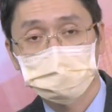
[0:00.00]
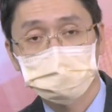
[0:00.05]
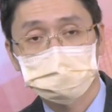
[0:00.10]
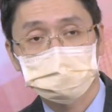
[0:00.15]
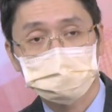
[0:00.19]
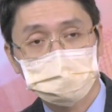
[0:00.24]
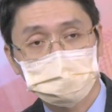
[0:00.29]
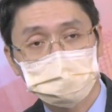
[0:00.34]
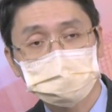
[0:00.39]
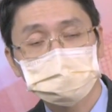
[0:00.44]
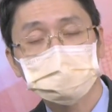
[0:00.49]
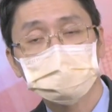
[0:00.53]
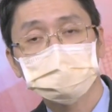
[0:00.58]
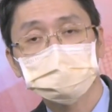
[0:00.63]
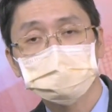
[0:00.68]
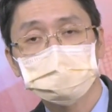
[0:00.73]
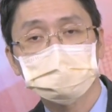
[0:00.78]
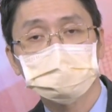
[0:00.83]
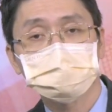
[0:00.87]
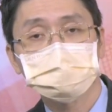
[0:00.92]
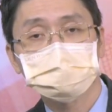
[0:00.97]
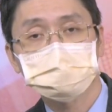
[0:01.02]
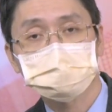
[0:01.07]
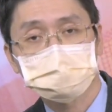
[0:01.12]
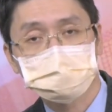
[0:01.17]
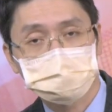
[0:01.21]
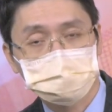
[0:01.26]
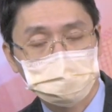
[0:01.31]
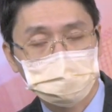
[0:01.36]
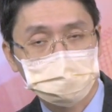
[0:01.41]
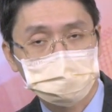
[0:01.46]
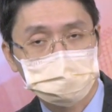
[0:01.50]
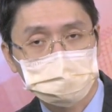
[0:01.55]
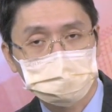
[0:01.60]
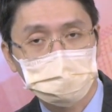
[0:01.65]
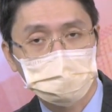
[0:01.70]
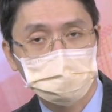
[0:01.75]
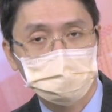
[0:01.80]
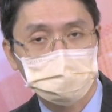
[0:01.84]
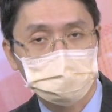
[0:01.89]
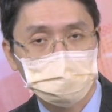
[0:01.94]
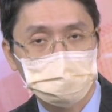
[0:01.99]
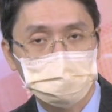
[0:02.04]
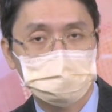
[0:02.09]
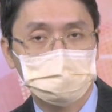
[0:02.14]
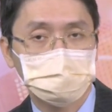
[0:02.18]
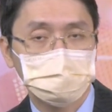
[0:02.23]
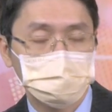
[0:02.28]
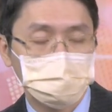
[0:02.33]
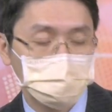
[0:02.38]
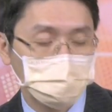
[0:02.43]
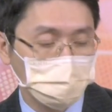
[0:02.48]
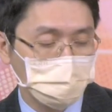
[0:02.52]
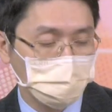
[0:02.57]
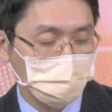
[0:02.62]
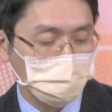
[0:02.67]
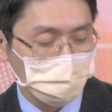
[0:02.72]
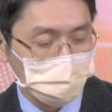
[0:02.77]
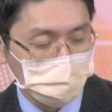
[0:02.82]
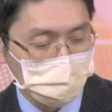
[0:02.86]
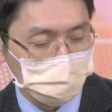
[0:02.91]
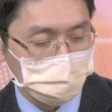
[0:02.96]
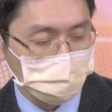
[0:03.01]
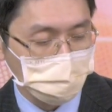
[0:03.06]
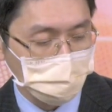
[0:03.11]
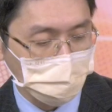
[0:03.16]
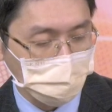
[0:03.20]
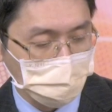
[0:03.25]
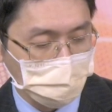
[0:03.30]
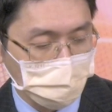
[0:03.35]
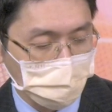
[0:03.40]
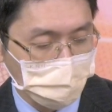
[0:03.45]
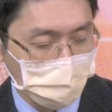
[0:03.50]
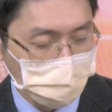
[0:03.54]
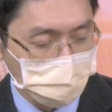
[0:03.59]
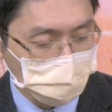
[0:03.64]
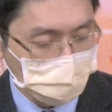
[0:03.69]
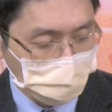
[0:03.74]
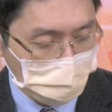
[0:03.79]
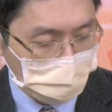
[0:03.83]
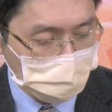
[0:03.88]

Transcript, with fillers: 就跟前面几周一样，我会给你未来一个礼拜最